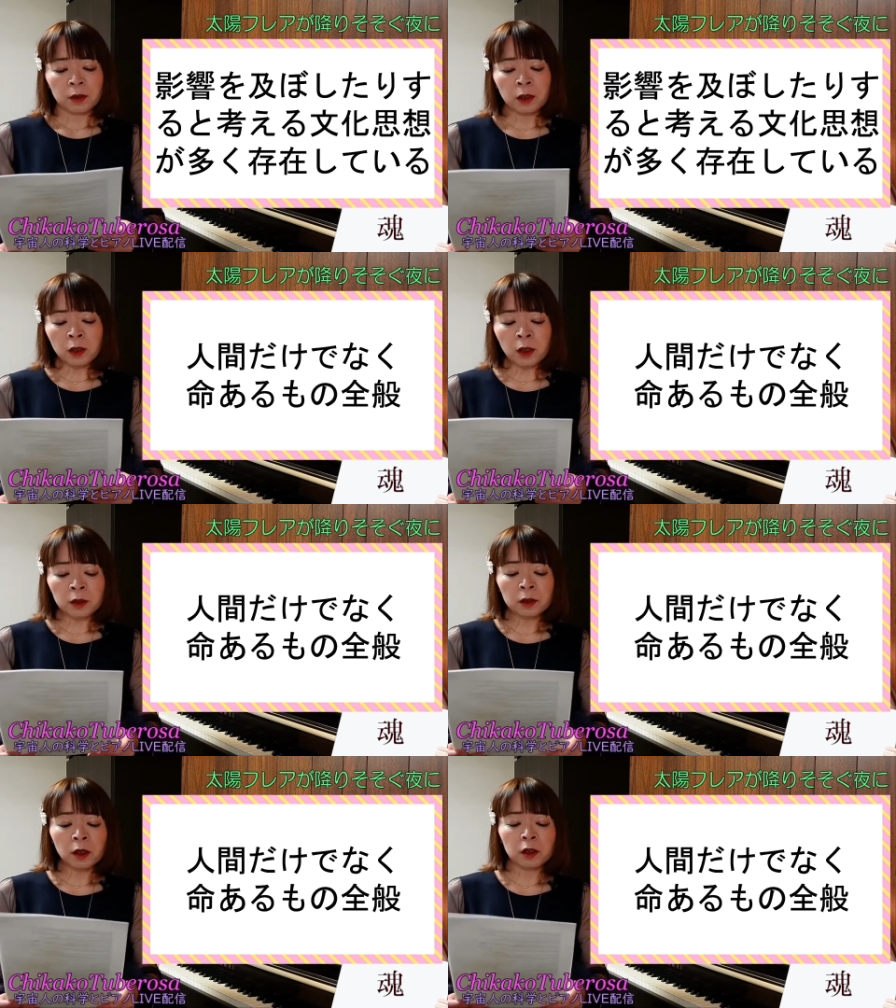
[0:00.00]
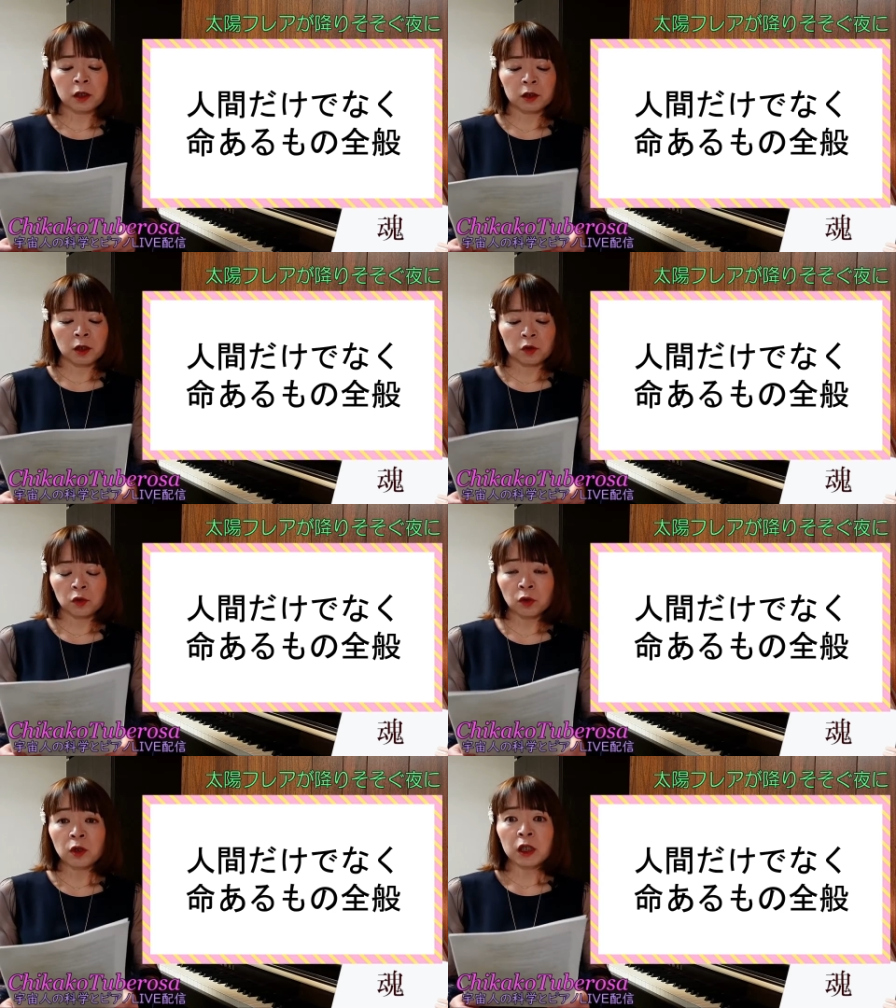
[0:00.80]
人間だけではな
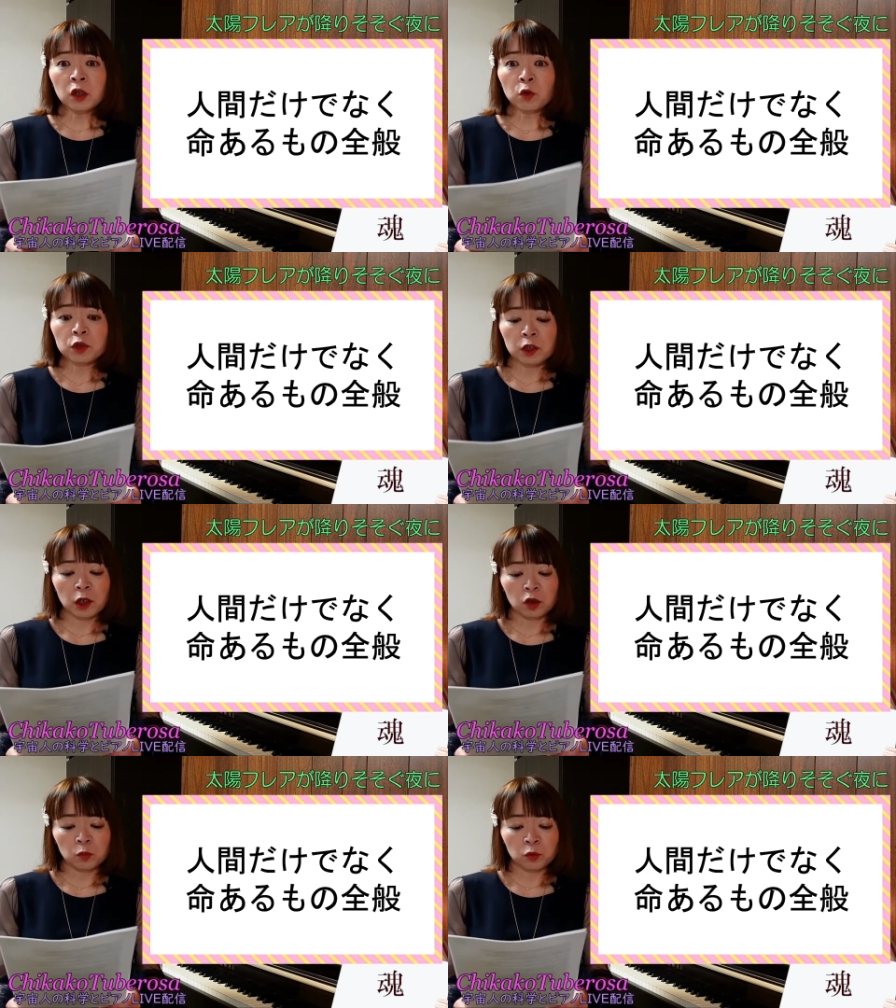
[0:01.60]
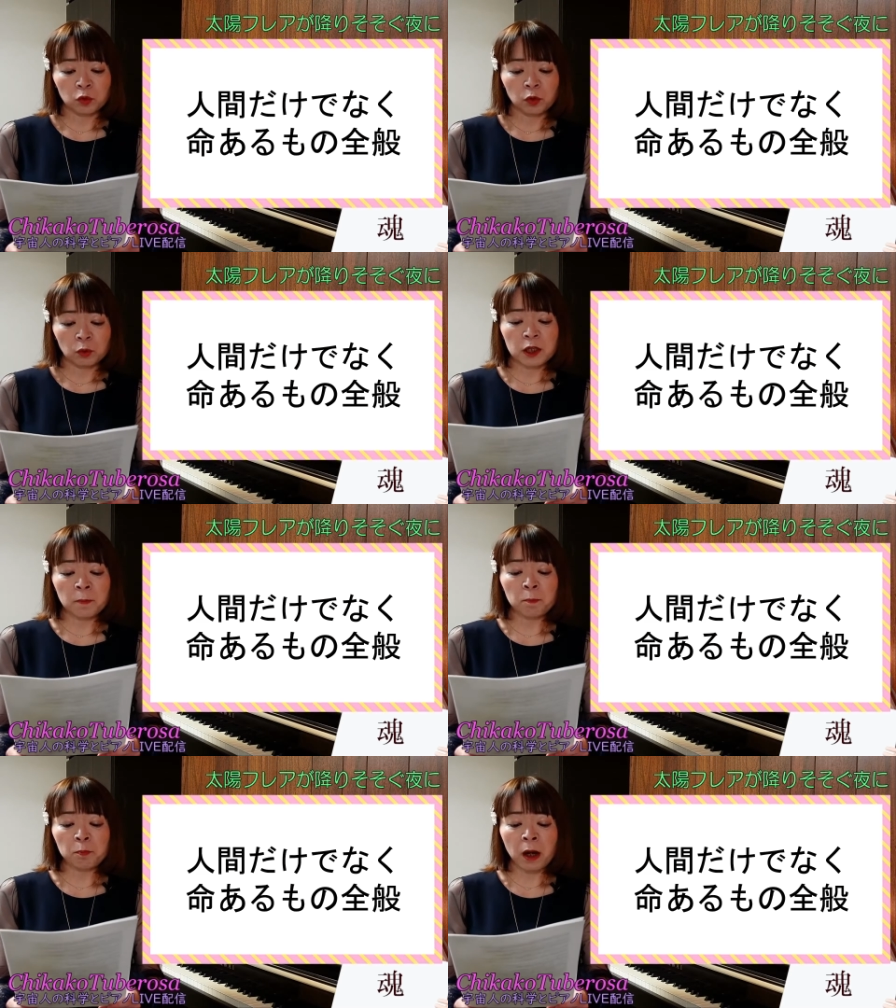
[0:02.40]
く、命あるもの
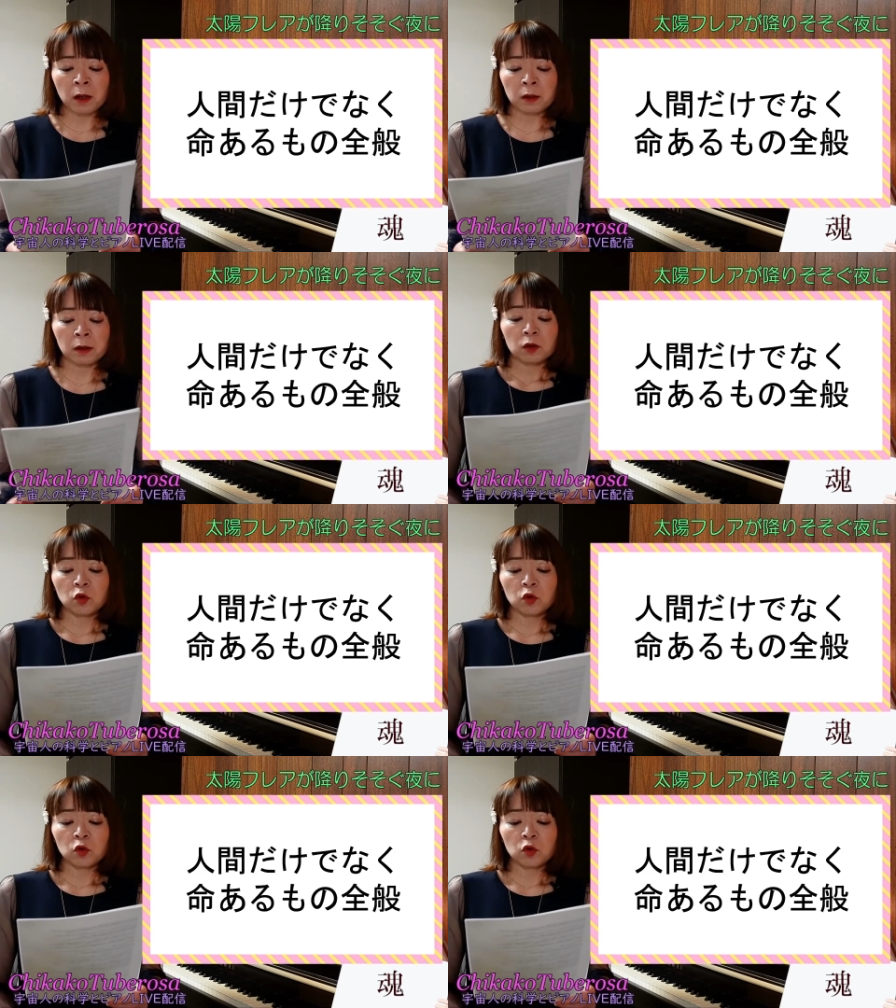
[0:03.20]
全般、